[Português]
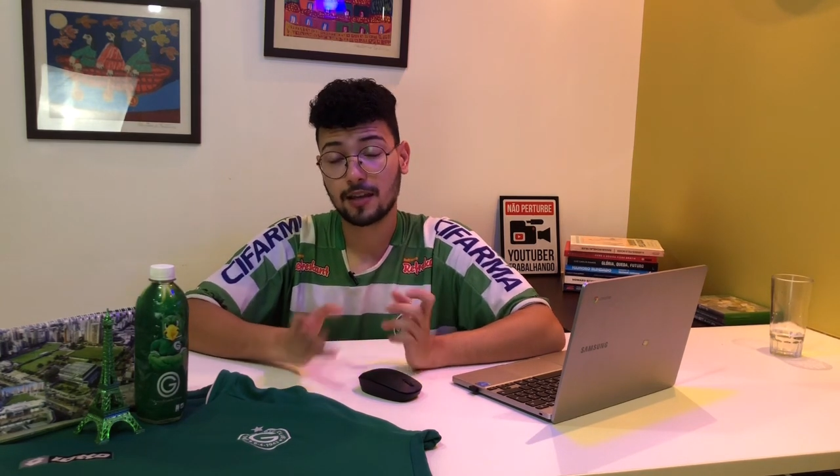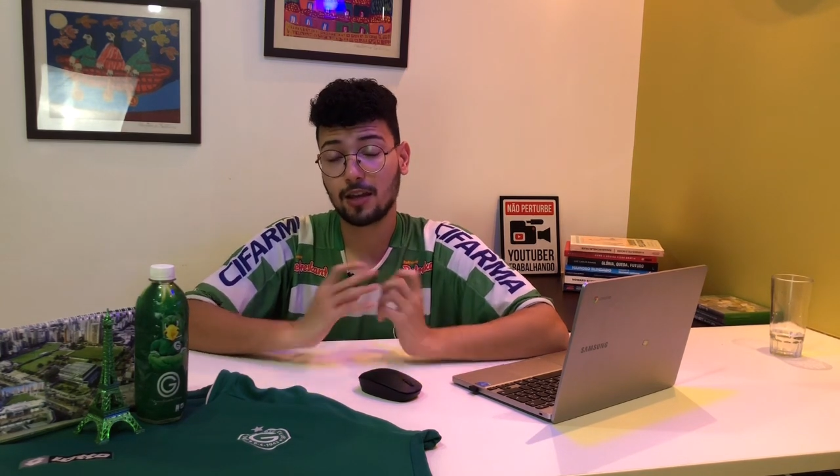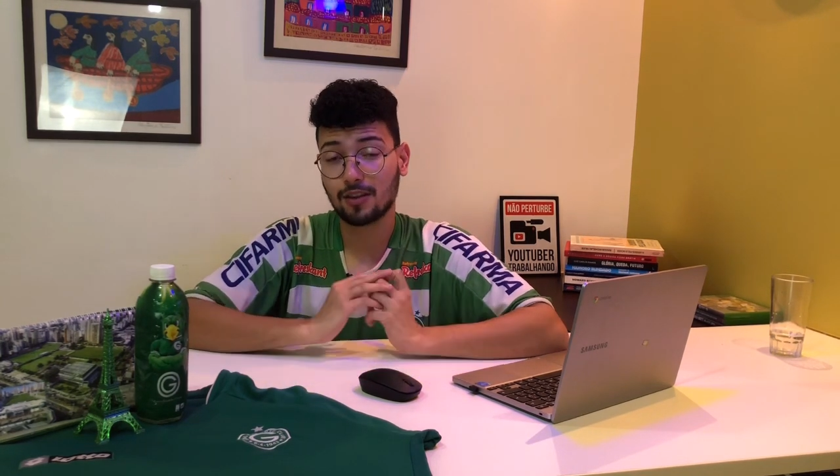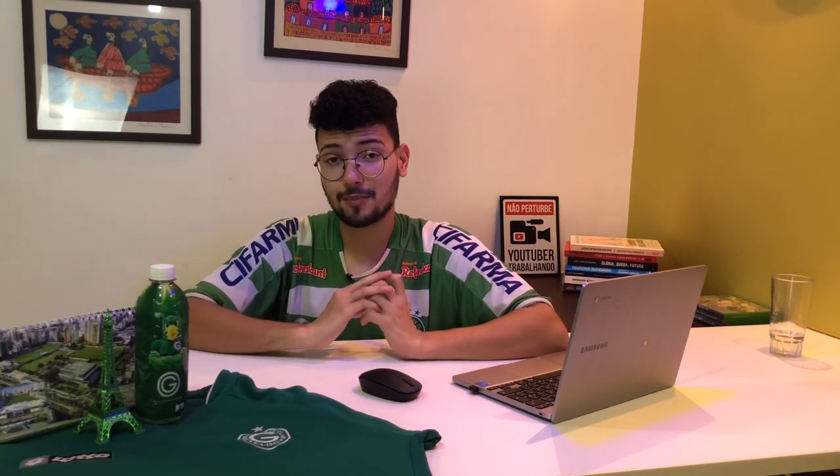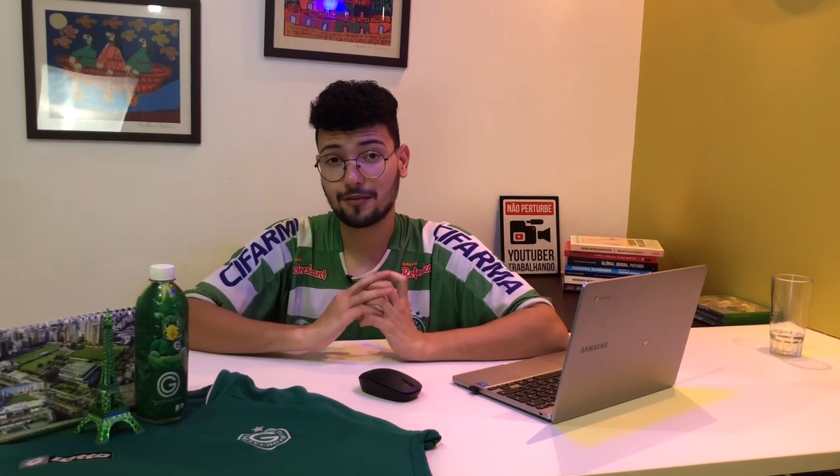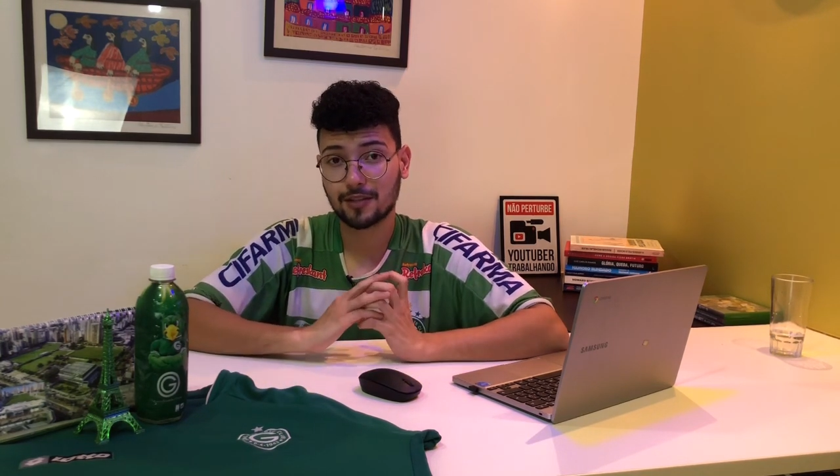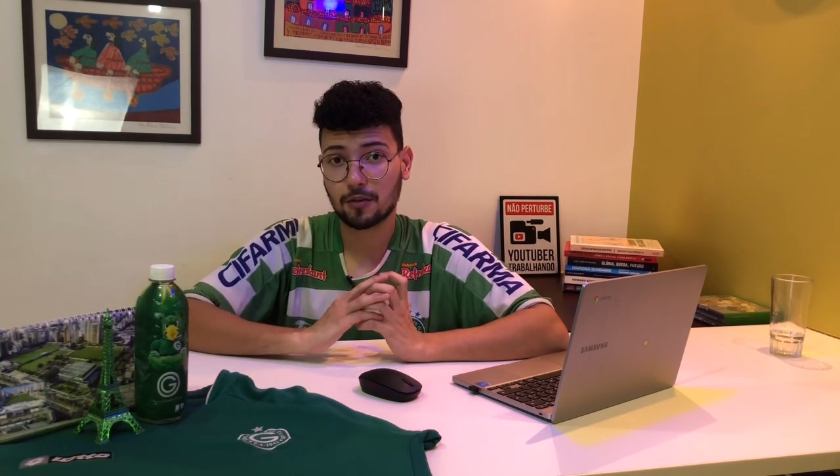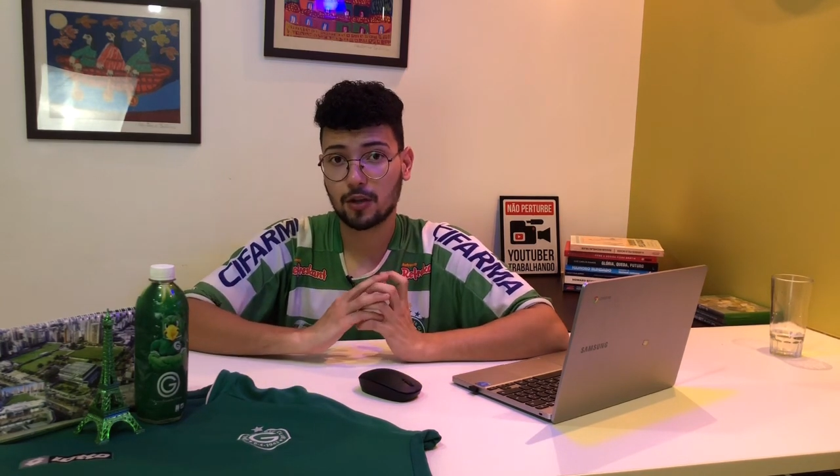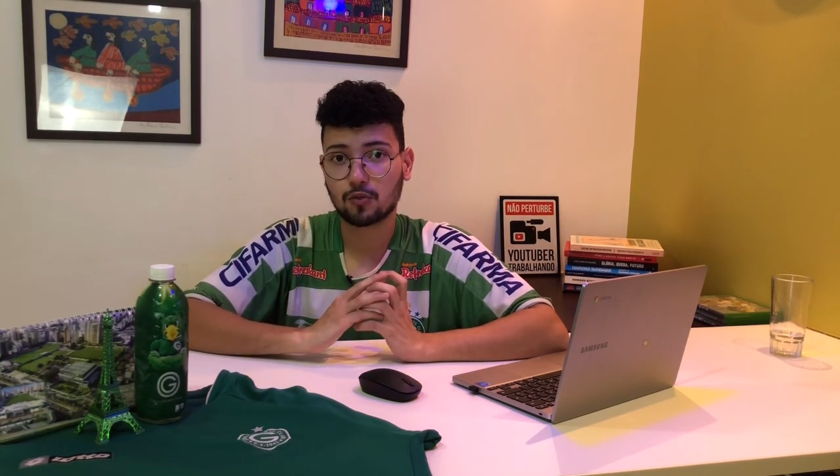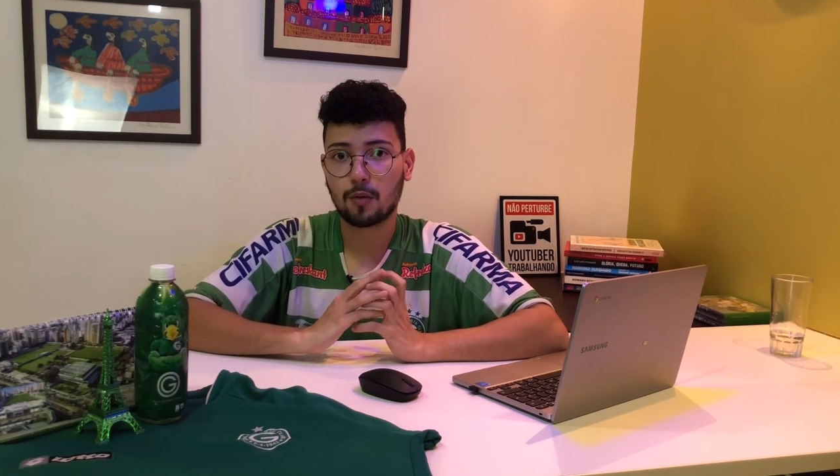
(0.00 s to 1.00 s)
Eu, na minha
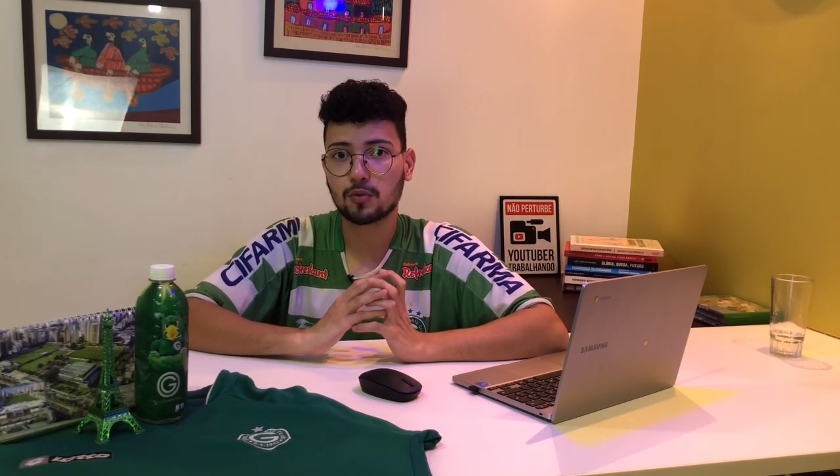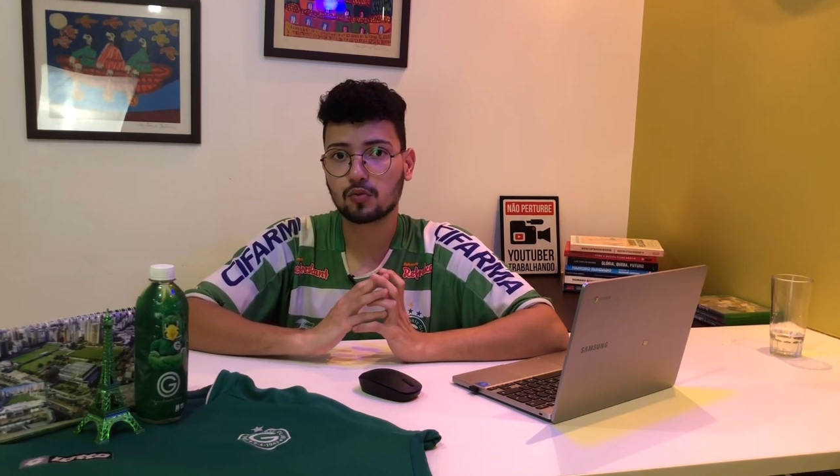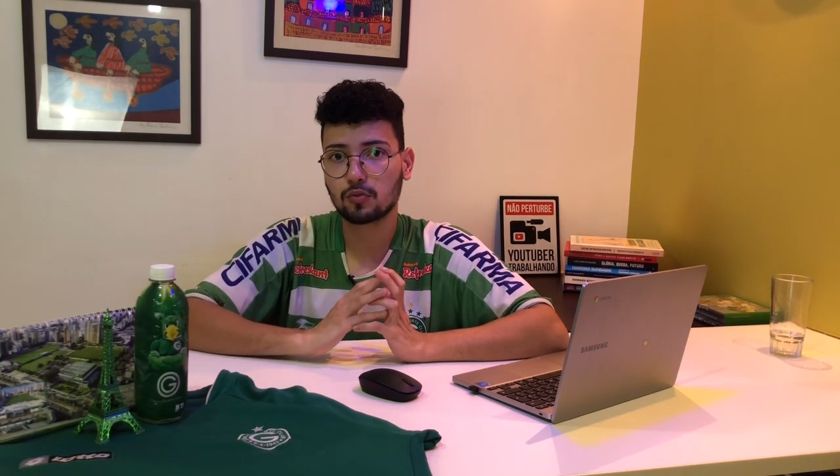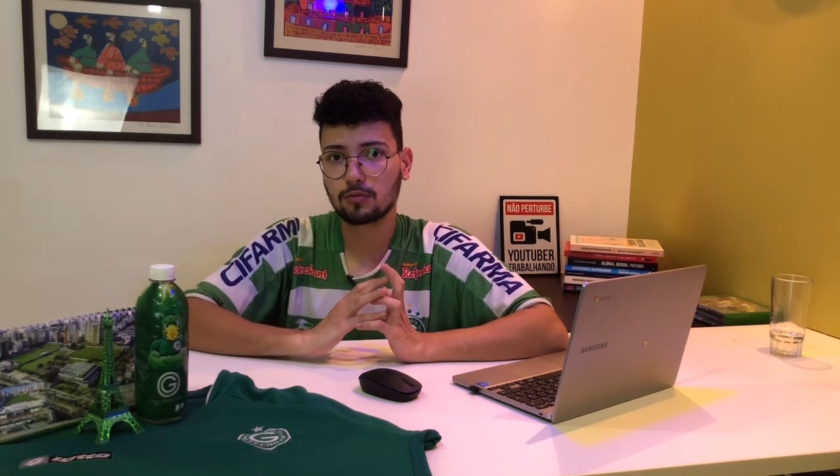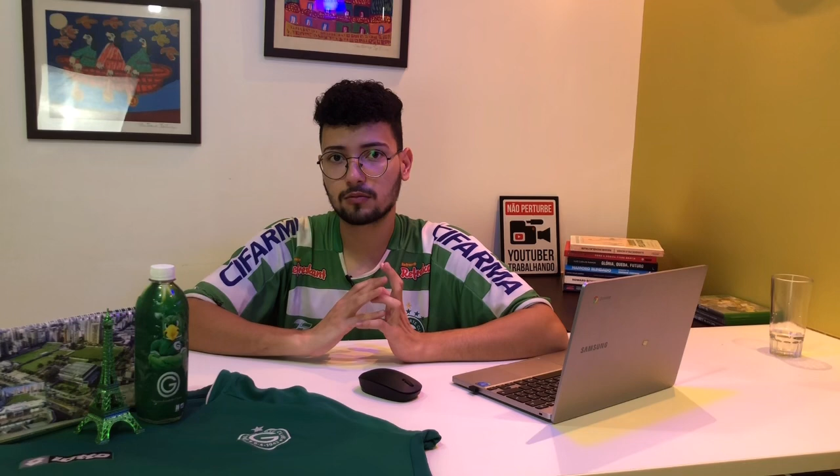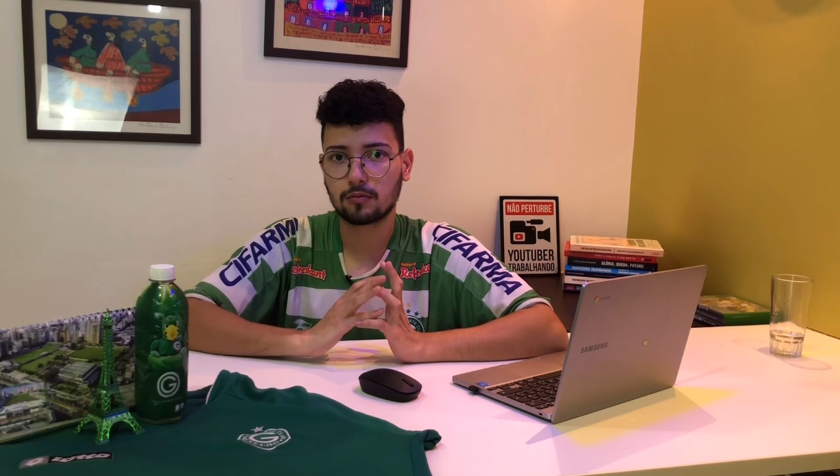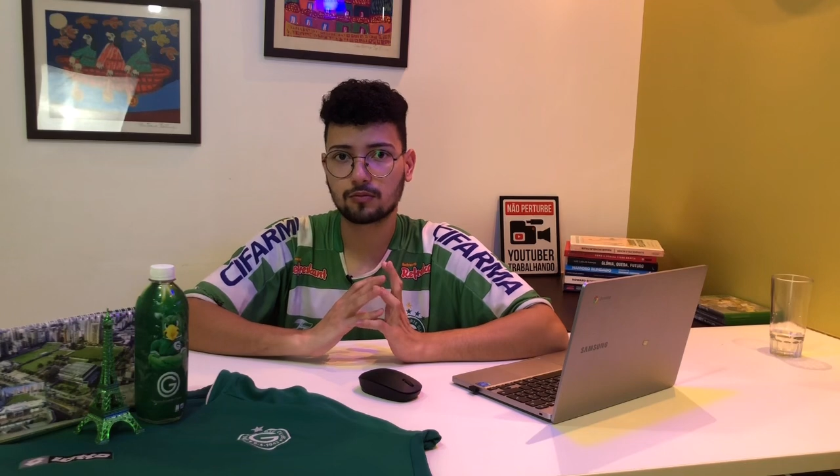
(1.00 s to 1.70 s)
visão, acho um absurdo